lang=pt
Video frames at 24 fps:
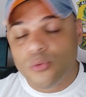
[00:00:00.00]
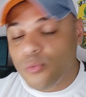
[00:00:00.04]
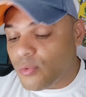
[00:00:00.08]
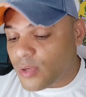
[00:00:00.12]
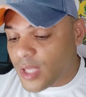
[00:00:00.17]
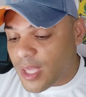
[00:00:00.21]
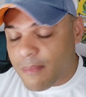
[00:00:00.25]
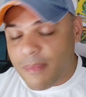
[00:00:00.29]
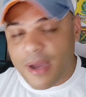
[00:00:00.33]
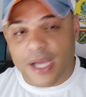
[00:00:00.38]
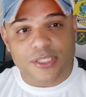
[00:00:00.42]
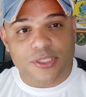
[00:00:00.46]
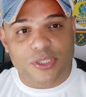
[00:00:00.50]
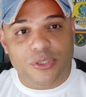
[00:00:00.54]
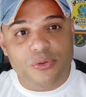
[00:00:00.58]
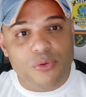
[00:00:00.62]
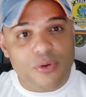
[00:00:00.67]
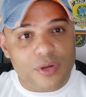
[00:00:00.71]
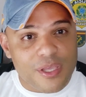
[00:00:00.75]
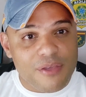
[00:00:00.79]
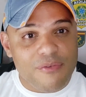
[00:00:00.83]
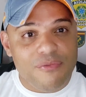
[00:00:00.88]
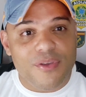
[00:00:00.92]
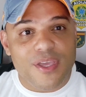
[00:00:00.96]
nunca
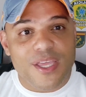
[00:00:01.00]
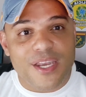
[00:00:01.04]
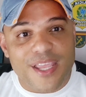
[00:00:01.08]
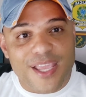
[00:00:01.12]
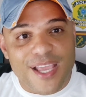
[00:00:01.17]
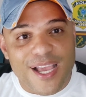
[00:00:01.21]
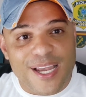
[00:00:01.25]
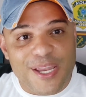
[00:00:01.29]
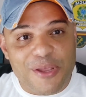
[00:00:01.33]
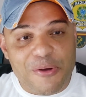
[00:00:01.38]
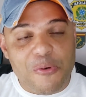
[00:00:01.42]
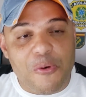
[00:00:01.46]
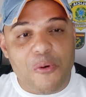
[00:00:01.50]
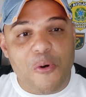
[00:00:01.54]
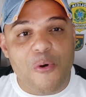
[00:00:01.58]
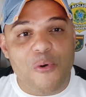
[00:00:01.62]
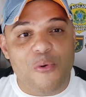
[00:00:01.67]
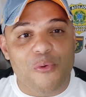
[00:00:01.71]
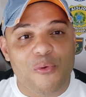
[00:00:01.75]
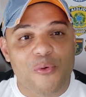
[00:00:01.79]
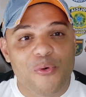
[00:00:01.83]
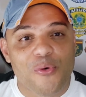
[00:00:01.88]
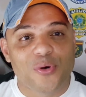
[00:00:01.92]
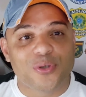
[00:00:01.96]
imaginou que viria ali um
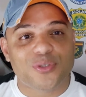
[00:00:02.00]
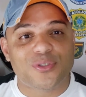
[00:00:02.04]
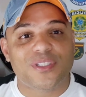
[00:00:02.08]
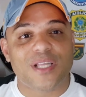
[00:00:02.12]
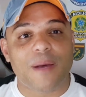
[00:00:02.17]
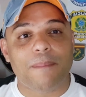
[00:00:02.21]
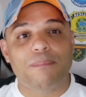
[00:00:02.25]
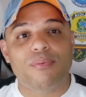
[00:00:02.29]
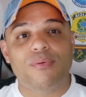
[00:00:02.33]
concurso da